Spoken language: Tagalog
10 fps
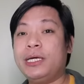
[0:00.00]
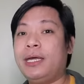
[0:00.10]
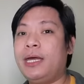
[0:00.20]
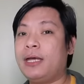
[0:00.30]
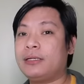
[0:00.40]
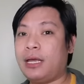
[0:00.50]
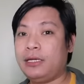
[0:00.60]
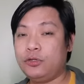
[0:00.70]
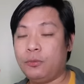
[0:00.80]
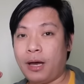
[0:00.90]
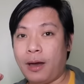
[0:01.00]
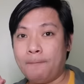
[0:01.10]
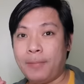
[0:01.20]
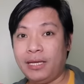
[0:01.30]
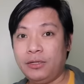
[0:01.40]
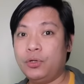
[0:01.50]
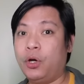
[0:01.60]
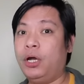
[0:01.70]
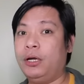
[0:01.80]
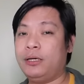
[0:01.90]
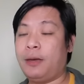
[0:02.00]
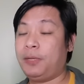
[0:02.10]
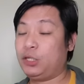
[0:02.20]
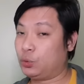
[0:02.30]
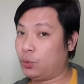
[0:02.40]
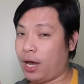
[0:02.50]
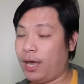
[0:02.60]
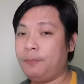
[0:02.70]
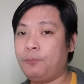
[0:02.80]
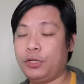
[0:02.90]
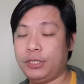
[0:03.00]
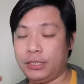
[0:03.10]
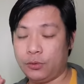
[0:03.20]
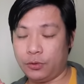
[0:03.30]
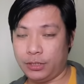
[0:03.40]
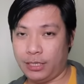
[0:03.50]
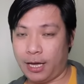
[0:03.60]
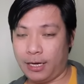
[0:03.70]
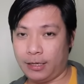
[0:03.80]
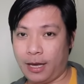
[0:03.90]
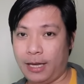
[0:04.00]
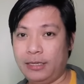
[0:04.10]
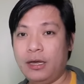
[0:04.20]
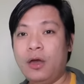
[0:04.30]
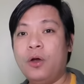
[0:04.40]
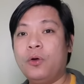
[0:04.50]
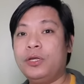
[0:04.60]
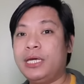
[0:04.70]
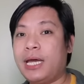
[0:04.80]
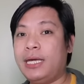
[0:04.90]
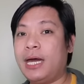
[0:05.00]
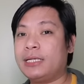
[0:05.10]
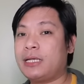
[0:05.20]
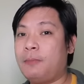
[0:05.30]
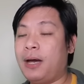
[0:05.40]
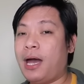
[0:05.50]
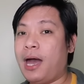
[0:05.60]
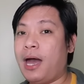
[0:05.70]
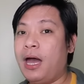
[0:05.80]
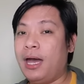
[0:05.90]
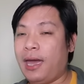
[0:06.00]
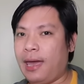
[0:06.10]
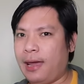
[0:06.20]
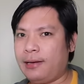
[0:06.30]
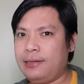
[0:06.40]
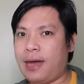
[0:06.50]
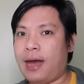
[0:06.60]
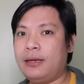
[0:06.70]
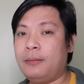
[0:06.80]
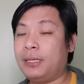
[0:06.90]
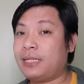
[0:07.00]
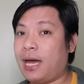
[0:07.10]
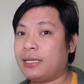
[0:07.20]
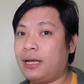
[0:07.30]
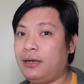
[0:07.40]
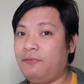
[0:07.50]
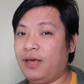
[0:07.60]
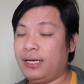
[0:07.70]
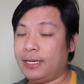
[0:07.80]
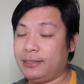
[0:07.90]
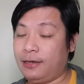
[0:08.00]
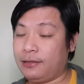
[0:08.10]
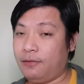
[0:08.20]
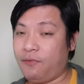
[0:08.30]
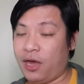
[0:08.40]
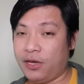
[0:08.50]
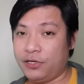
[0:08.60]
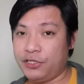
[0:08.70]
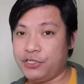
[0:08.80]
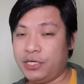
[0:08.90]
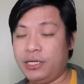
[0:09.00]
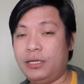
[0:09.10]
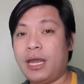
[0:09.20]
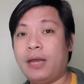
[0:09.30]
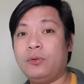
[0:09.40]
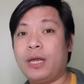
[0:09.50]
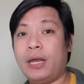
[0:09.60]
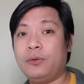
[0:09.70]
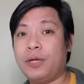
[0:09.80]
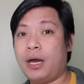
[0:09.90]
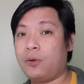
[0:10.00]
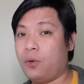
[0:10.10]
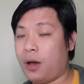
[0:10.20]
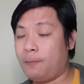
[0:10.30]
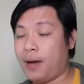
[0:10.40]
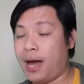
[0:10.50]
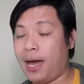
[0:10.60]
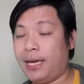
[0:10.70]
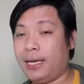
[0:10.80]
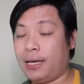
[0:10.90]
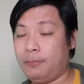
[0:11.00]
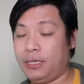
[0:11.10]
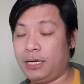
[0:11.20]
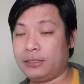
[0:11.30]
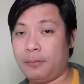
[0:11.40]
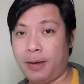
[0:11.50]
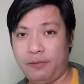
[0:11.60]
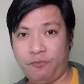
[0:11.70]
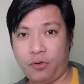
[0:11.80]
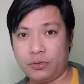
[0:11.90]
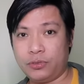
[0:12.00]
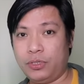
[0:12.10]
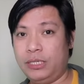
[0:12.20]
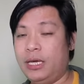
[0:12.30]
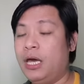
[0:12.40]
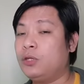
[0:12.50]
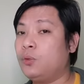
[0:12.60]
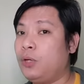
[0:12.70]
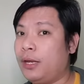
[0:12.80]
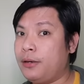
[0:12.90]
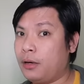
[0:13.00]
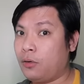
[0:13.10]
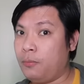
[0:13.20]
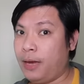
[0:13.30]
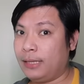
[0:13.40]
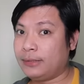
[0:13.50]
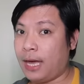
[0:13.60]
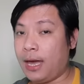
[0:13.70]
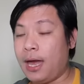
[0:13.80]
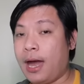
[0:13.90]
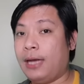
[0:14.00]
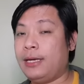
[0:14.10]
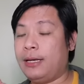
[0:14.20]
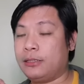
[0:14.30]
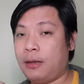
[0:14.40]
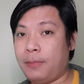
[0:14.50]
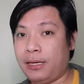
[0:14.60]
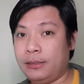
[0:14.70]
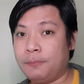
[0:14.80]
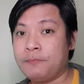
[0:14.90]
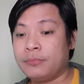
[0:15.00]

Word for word: di kaya sa inyong mga main door na pintuan, pwede doon ilalagay. O di kaya sa mga area na mataas ang level ng negative energy, lalong-lalo na kung ang bahay ay kabilang sa bad feng shui, tulad ng kubeta, ayan, sa may